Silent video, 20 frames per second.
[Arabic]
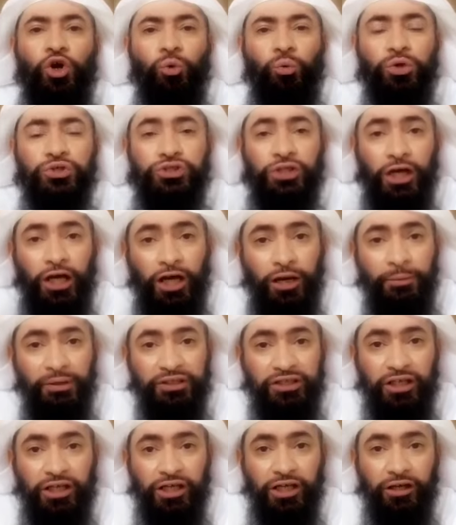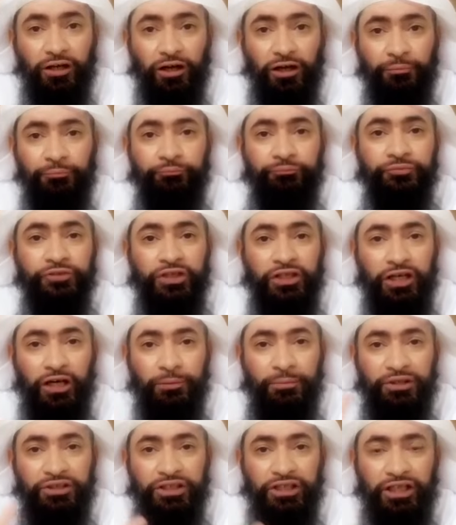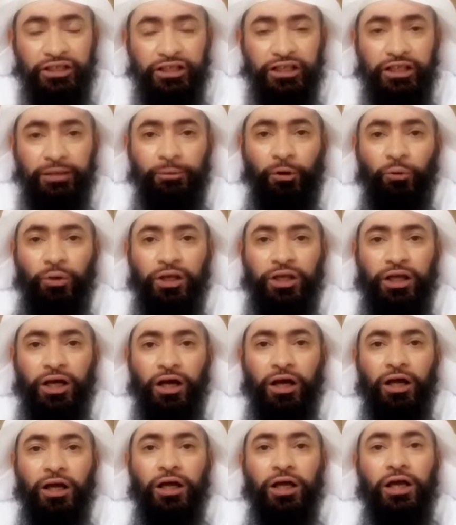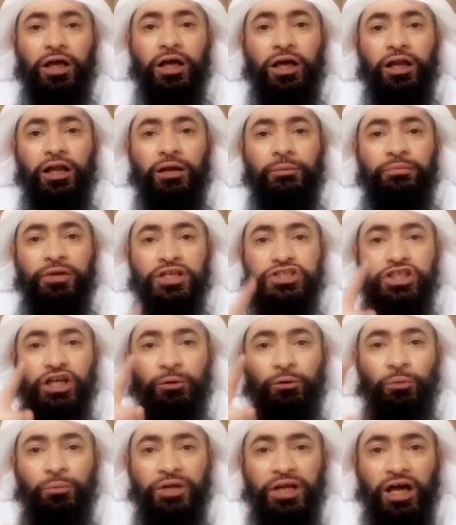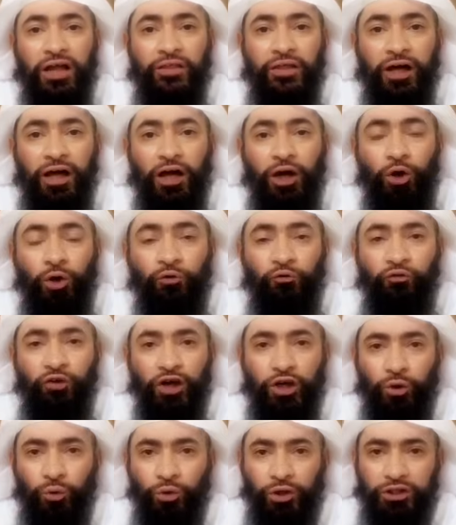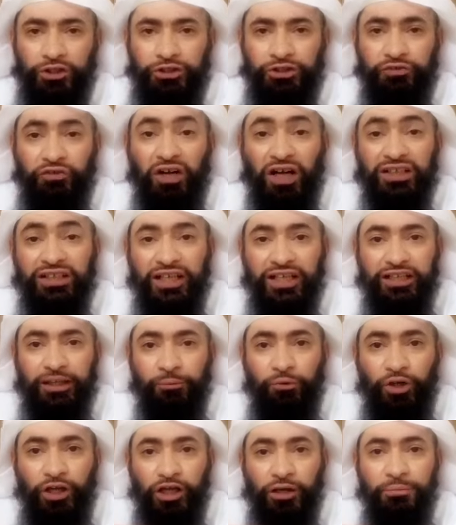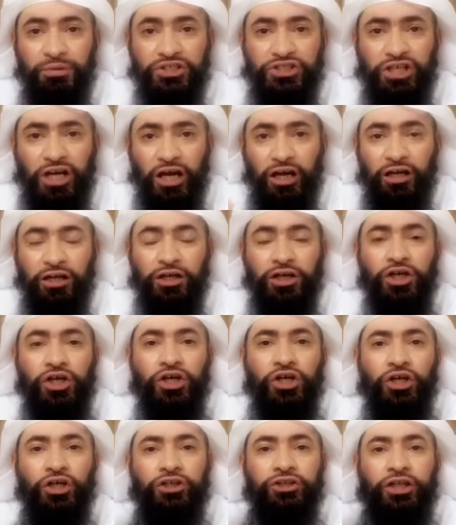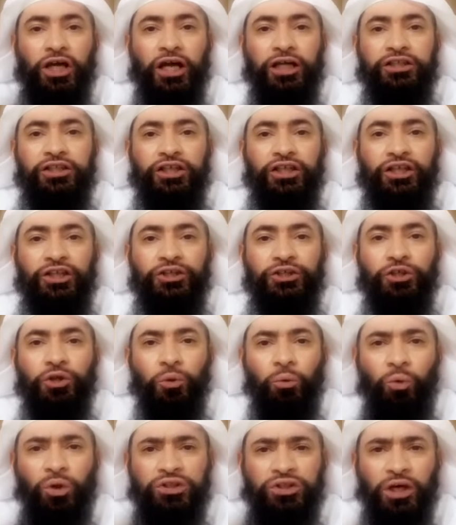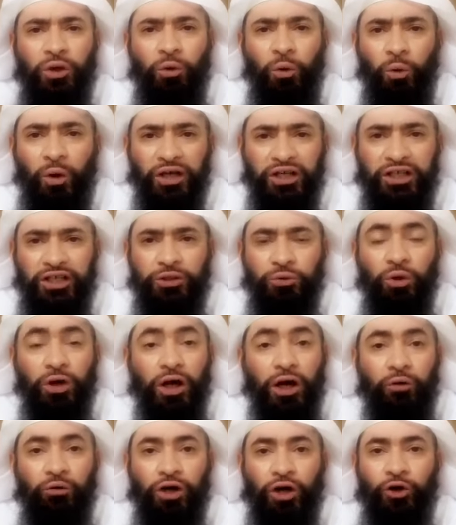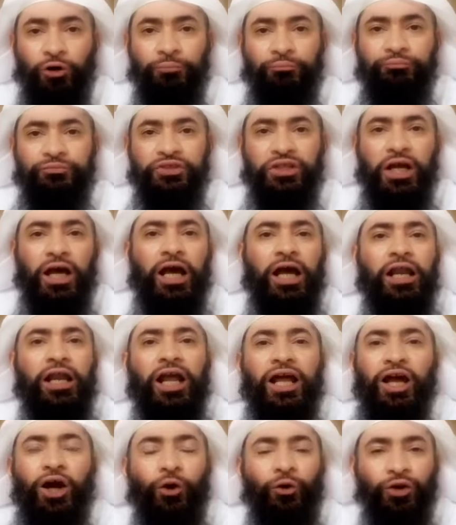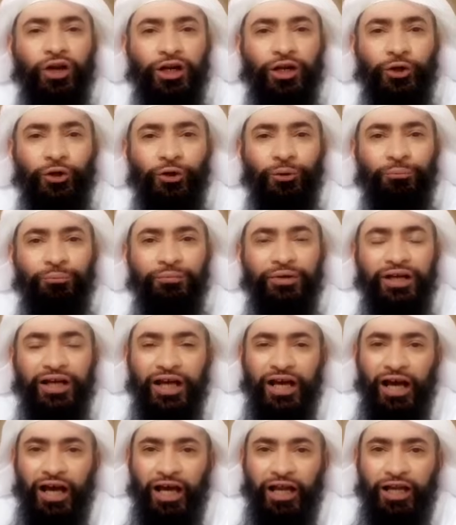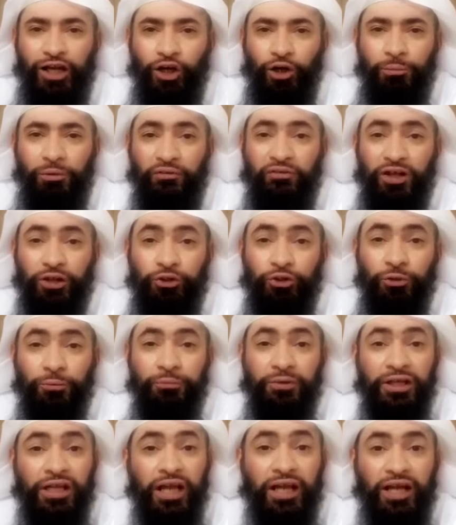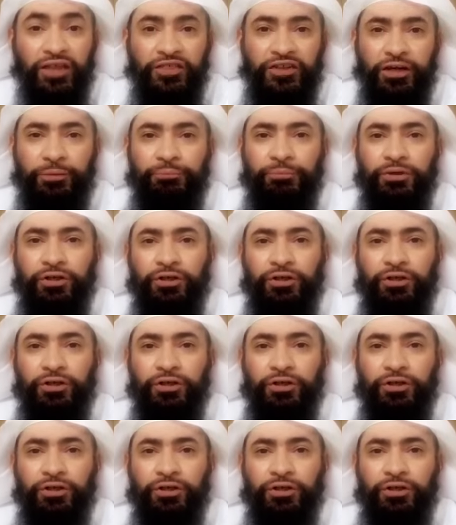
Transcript: وصحابته الكرام إلى المدينة النبوية لم يسلموا من أذى كفار قريش فقد كتبوا إليهم رسائل تهديد ووعيد وقالوا لهم لا يغرنكم أنكم أفلتم إلى يثرب